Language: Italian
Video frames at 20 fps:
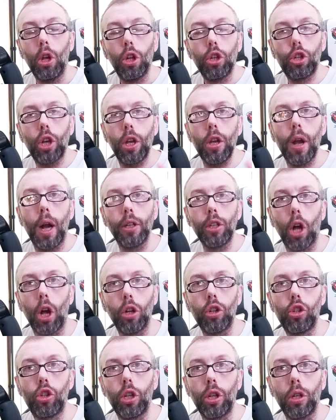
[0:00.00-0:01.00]
Cioè io ad
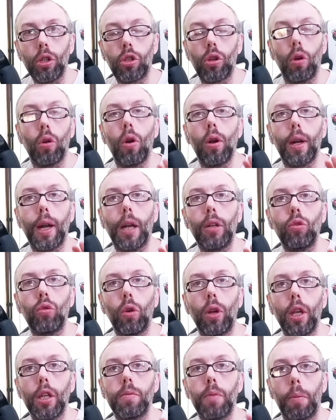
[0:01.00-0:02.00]
oggi, solo con Gran
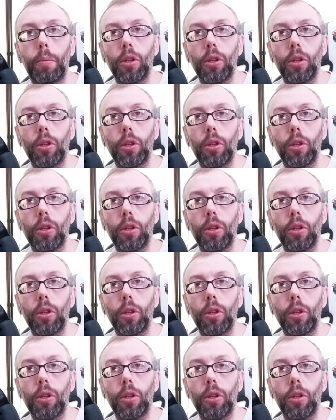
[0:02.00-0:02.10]
Turismo,